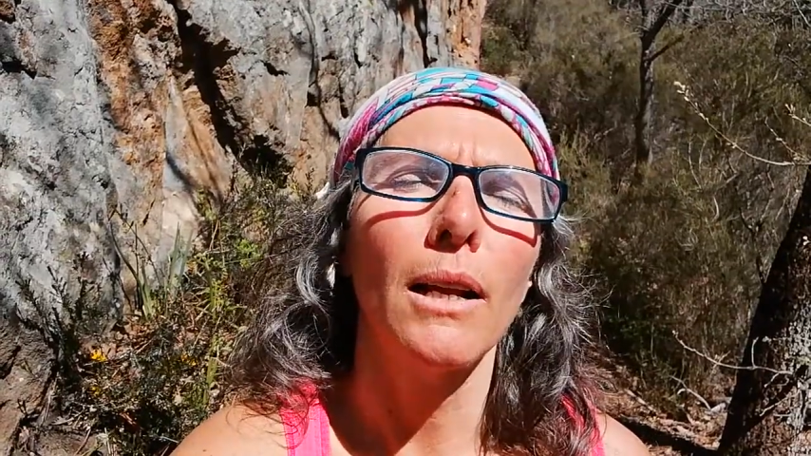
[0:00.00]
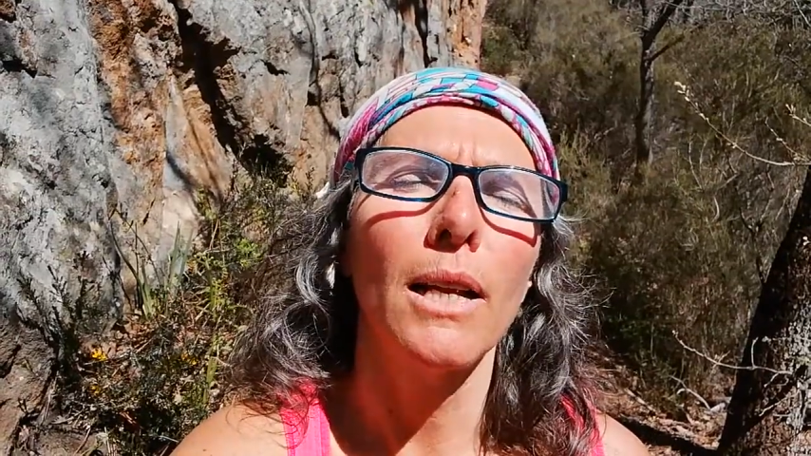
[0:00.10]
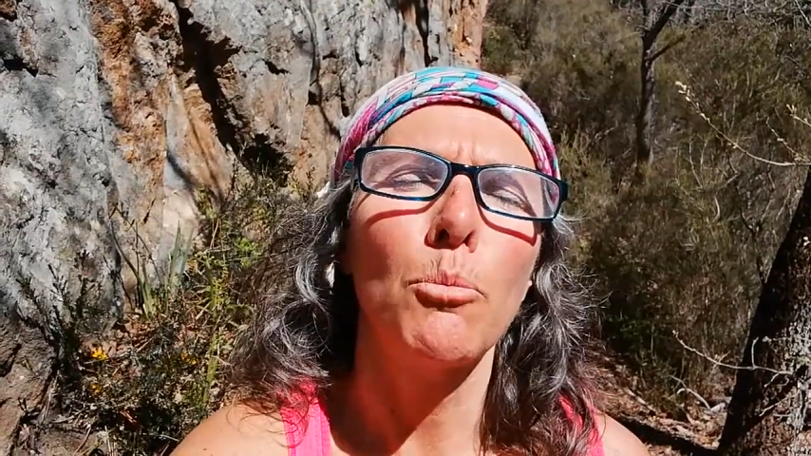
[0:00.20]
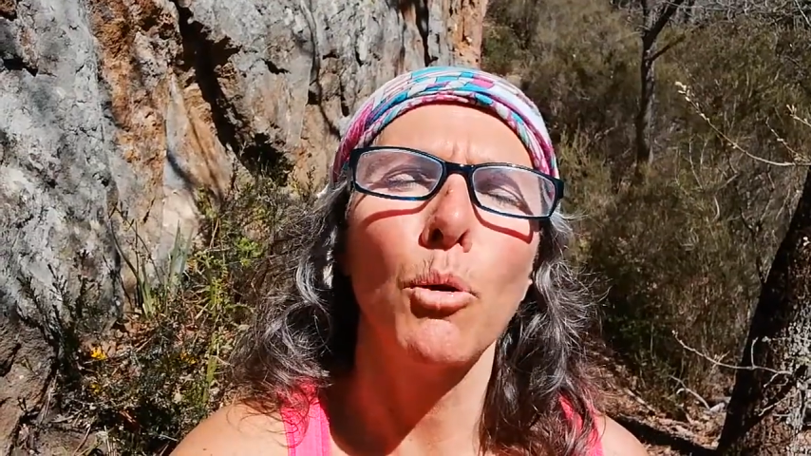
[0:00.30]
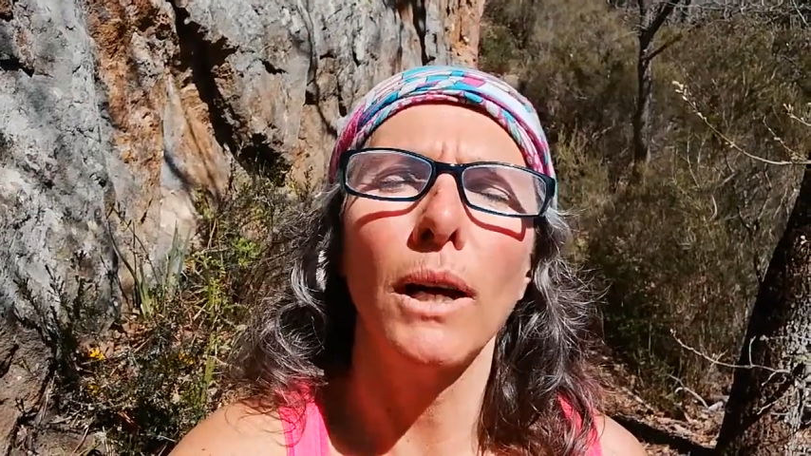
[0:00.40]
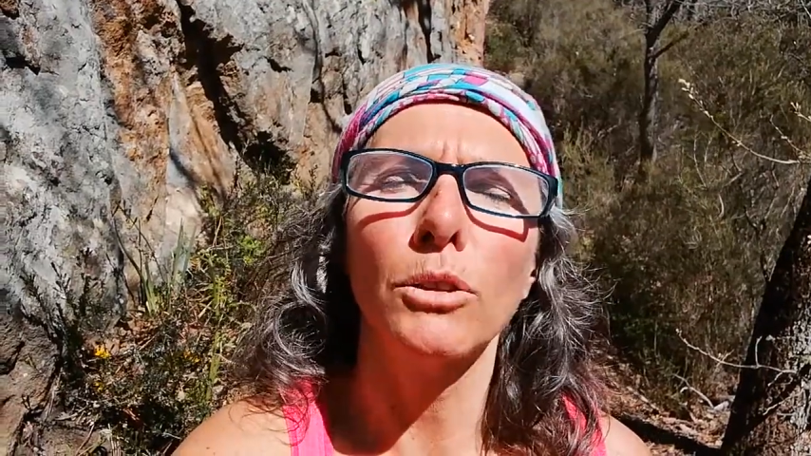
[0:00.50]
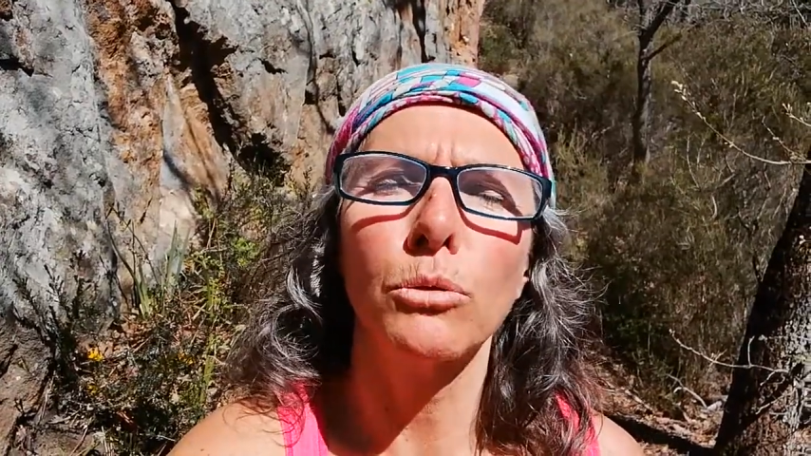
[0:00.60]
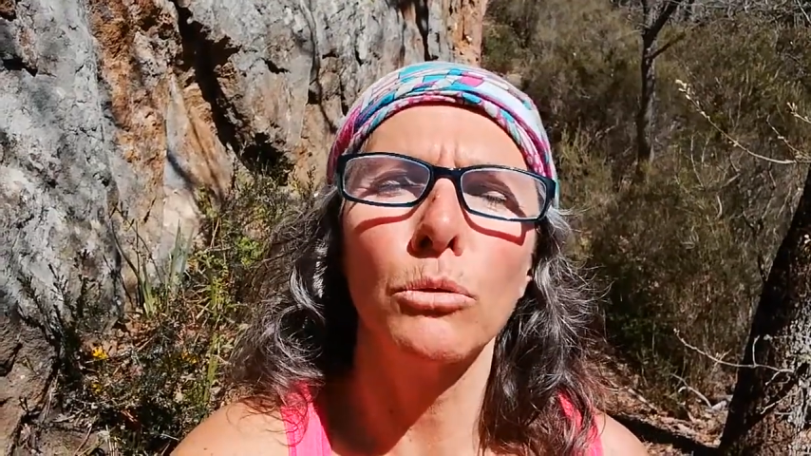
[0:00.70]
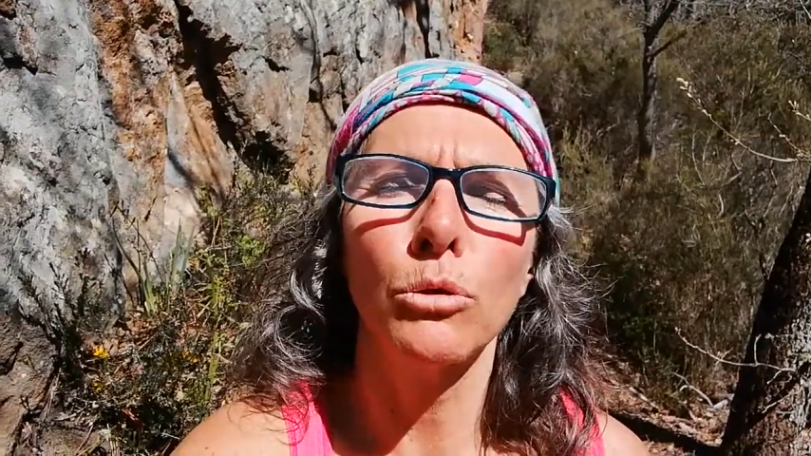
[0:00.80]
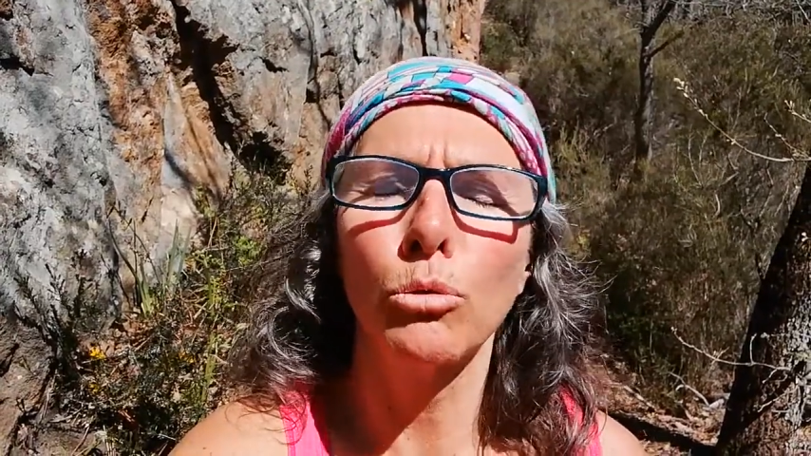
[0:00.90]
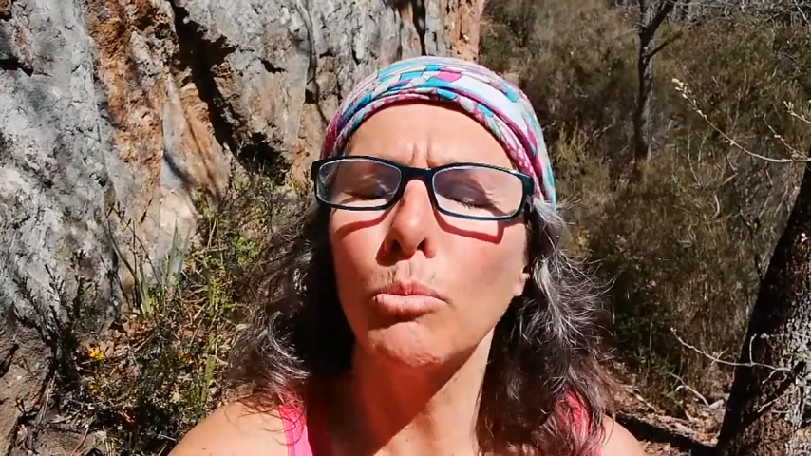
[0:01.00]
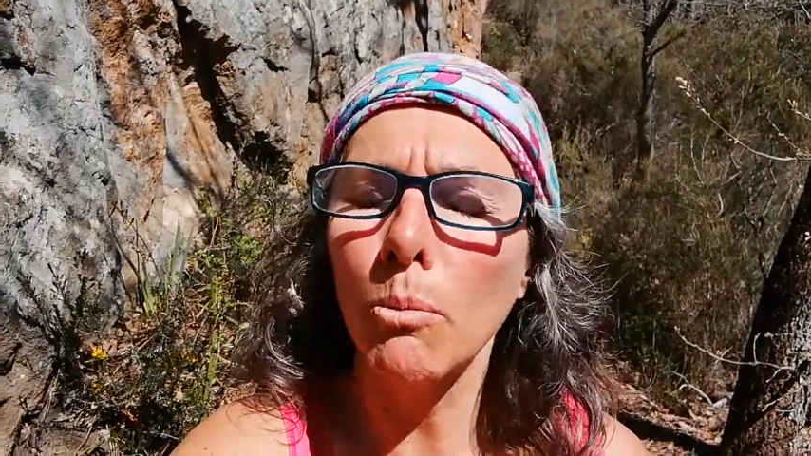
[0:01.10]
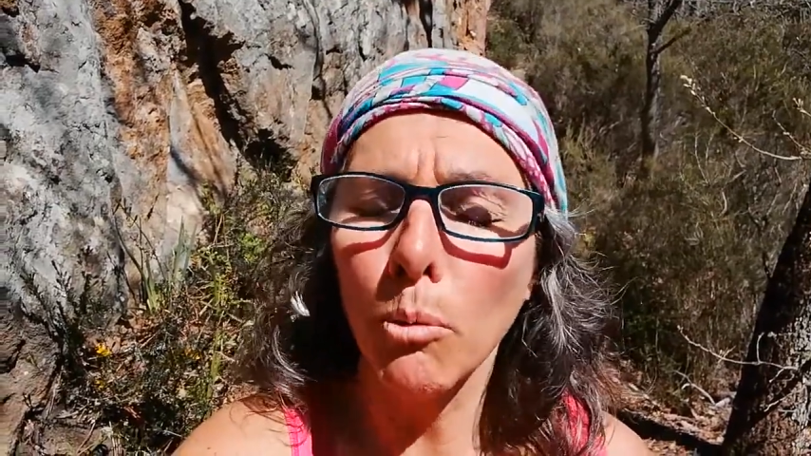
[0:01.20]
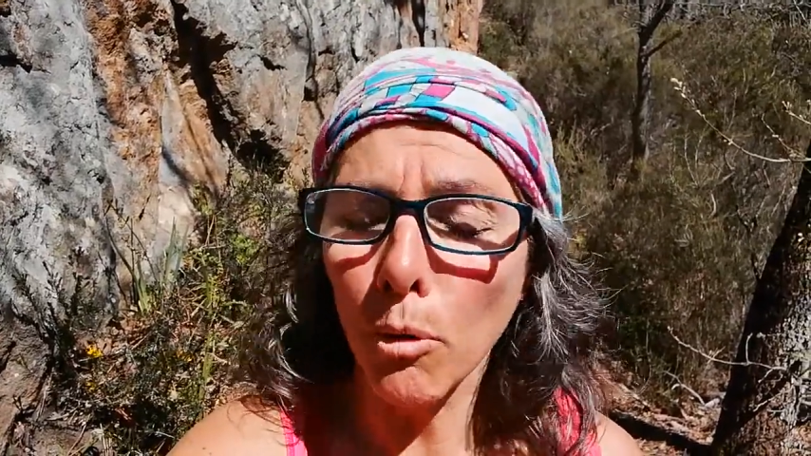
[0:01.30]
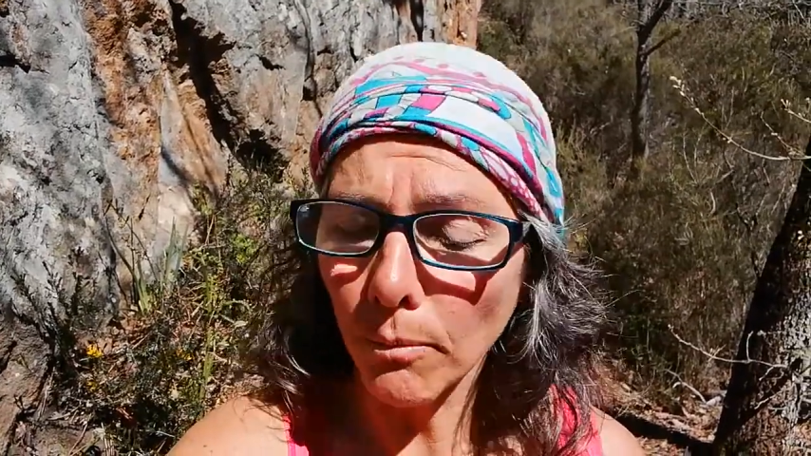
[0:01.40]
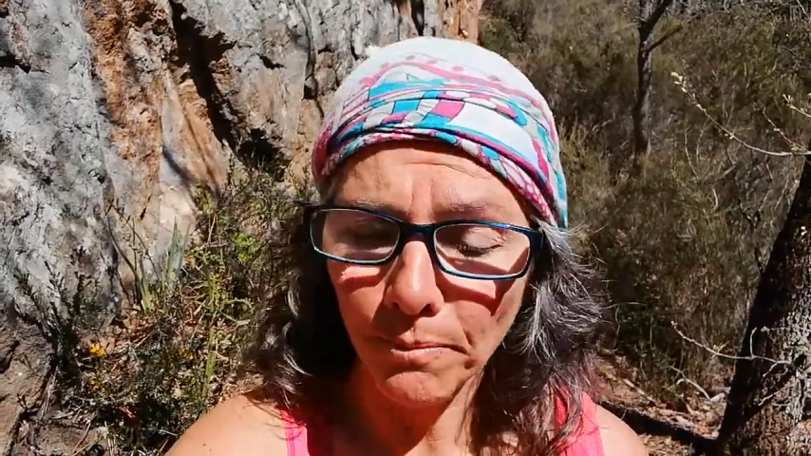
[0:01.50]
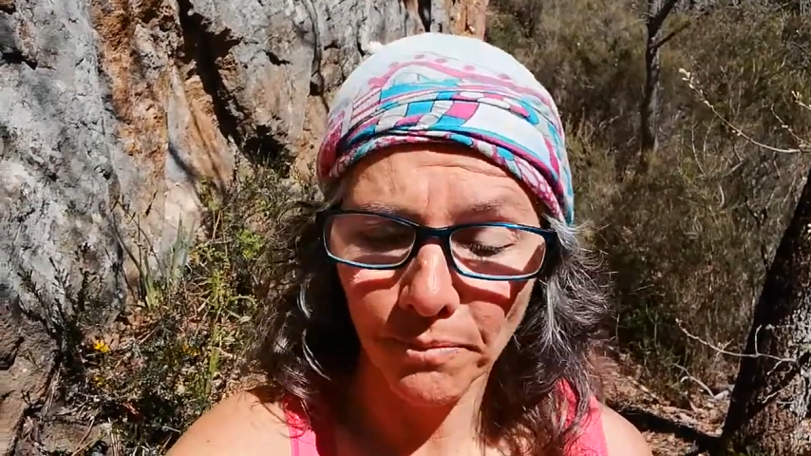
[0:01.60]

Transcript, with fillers: l'épuration de tous mes bobos,